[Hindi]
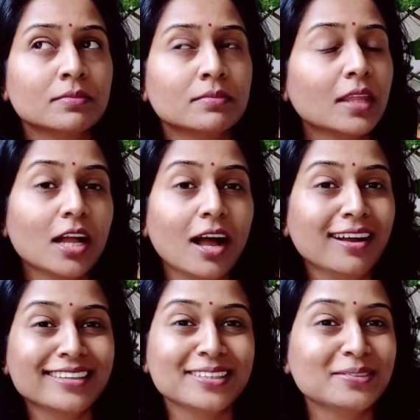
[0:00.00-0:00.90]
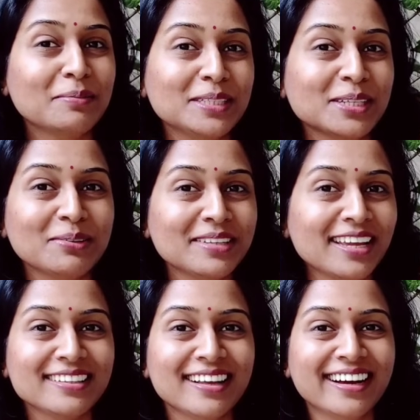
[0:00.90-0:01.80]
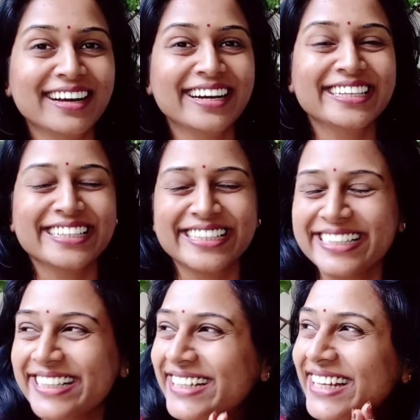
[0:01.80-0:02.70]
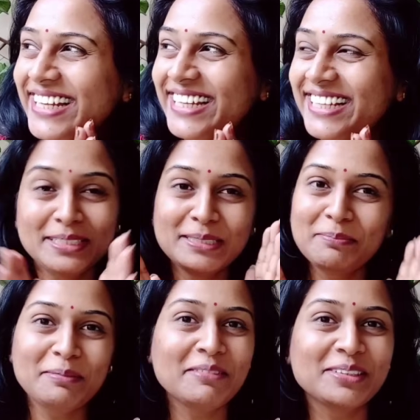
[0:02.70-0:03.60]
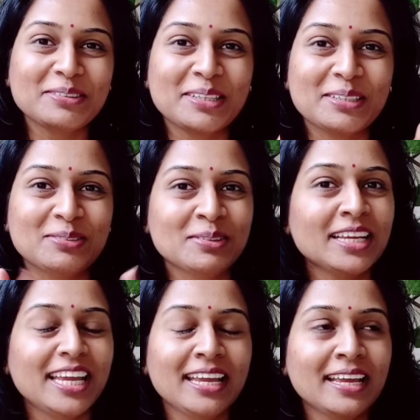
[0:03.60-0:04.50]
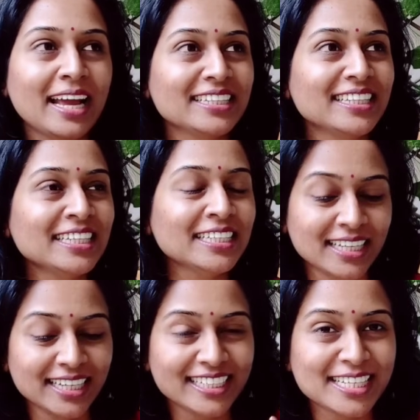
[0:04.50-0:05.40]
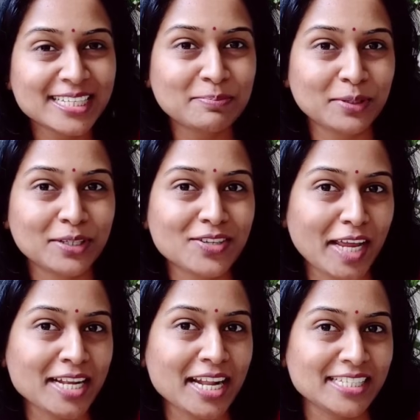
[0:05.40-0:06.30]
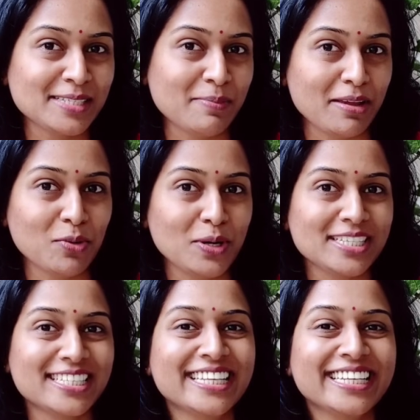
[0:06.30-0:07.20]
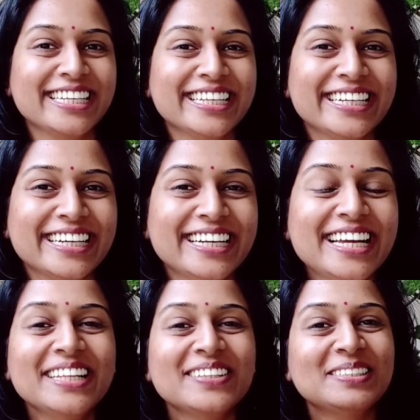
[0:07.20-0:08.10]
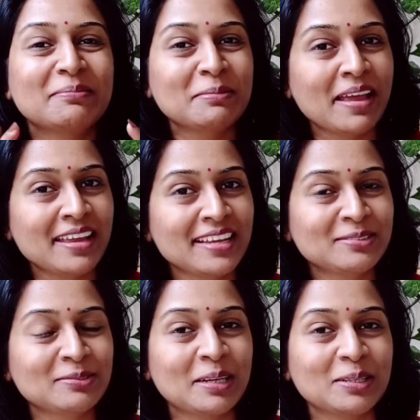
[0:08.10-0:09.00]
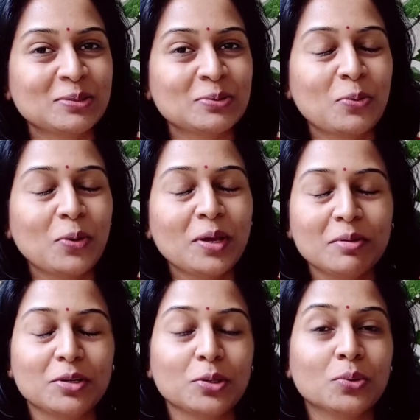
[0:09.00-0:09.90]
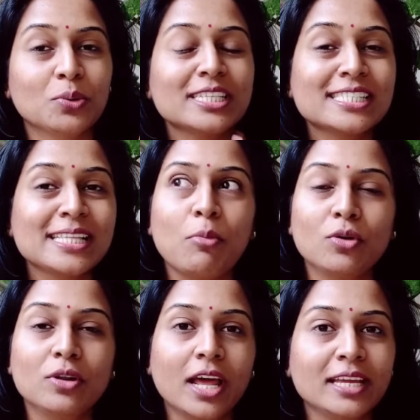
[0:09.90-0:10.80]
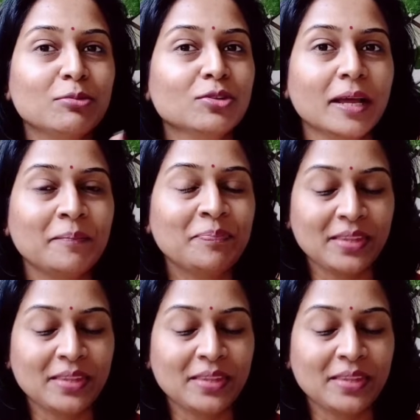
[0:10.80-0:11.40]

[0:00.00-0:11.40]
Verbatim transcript: देखा ये तो हमेशा होना ही था फिर जब भी मैं वीडियो करती हूँ ना ये आई थिंक दिस बर्ड रिकग्नाइज माई वॉइस तो जब भी मैं ये शूट करती हूँ कोई भी वीडियो हो इसने बोलना ही बोलना है